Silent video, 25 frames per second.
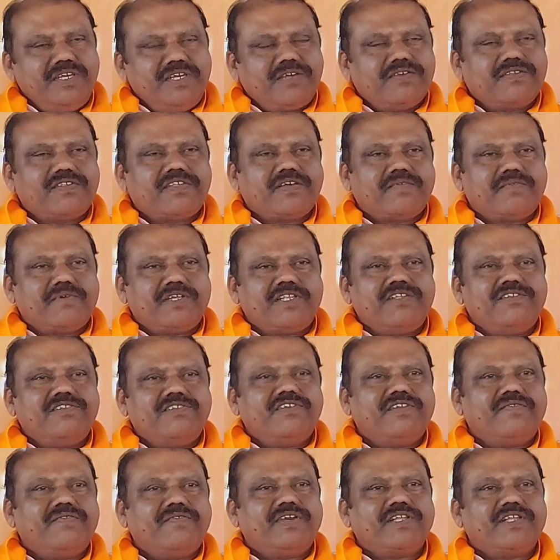మీకు
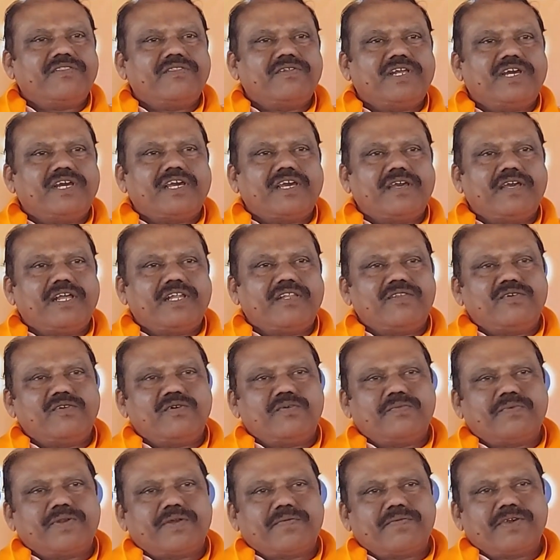సంబంధించిన వ్యక్తులకే అందులో
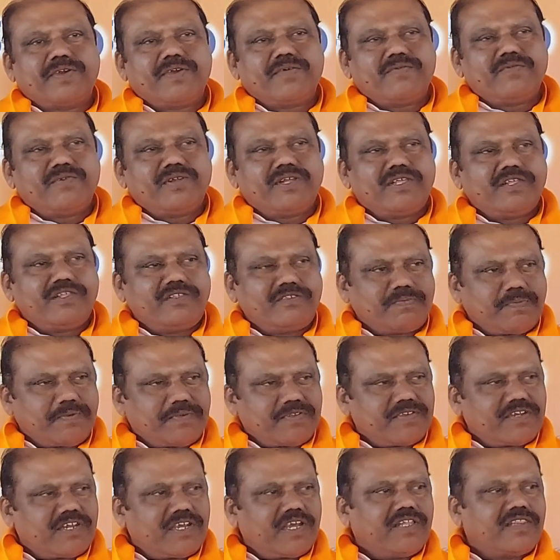ప్రమేయం ఉన్నదని
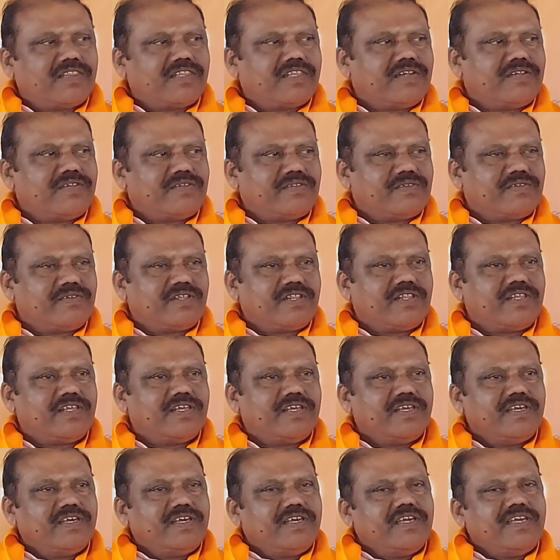స్పష్టంగా తెలుస్తున్నది
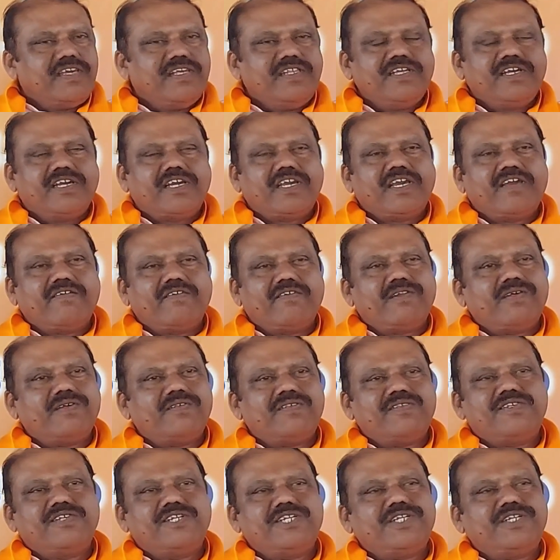ఇది కేవలం
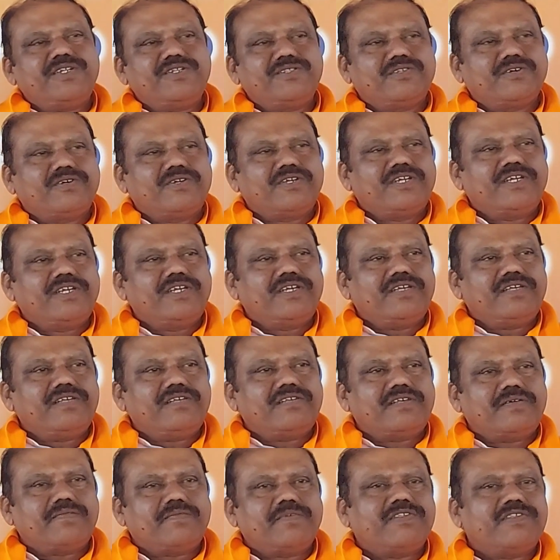సిట్టుతోని
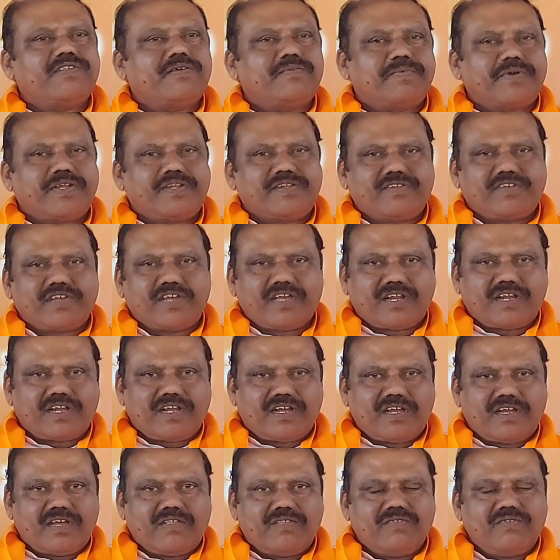సమస్య పరిష్కారం
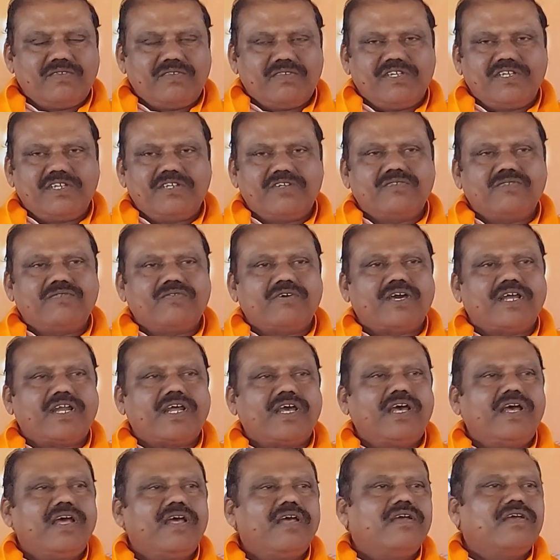కాదు సిట్టు ద్వారా